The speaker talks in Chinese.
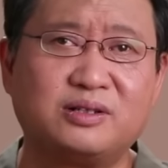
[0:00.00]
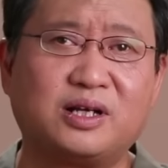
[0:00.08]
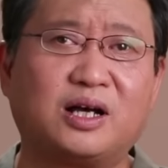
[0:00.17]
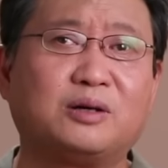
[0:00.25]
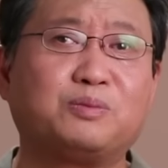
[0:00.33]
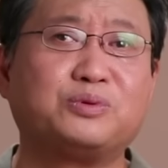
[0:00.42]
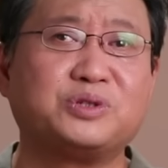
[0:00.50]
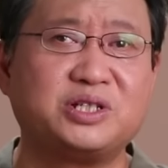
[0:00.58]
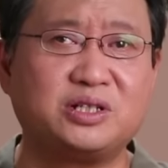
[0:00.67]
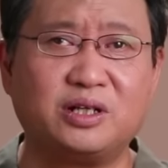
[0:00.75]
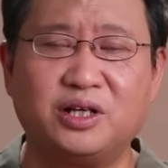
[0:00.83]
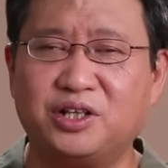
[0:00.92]
那好，普
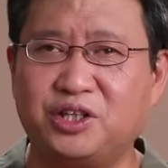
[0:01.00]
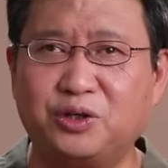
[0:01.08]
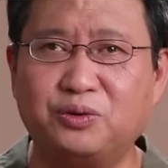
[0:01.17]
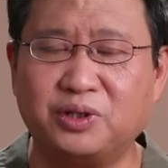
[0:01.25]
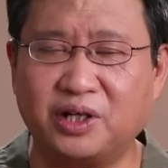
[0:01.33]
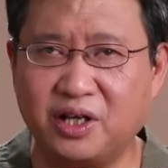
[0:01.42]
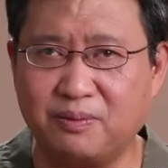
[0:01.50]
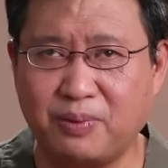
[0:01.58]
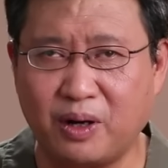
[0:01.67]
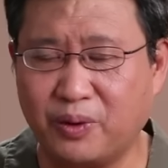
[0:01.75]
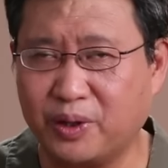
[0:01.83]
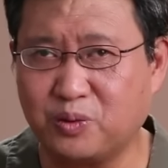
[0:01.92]
京，你有能力
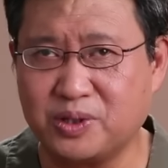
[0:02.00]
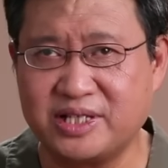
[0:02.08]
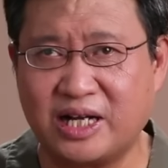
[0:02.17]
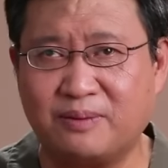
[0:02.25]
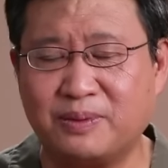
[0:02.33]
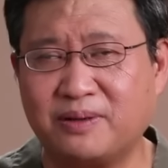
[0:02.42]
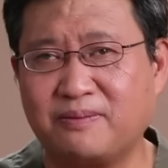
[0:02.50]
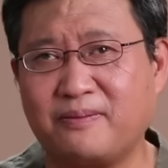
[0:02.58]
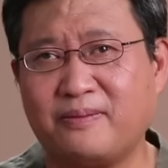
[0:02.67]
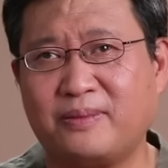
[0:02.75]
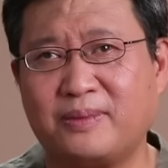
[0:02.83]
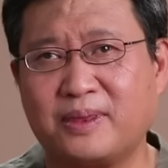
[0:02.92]
保卫国家吗？
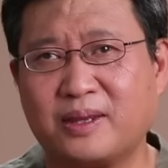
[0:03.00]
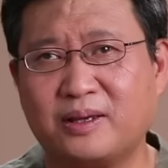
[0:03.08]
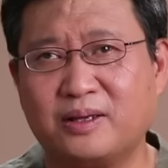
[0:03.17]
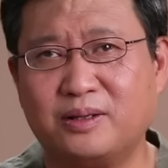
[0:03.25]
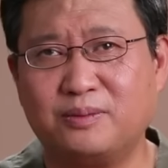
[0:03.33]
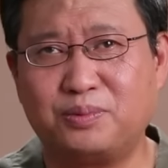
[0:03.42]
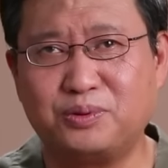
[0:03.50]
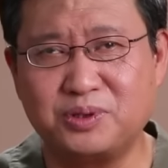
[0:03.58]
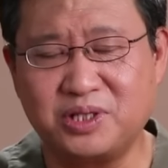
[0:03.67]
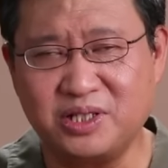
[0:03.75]
普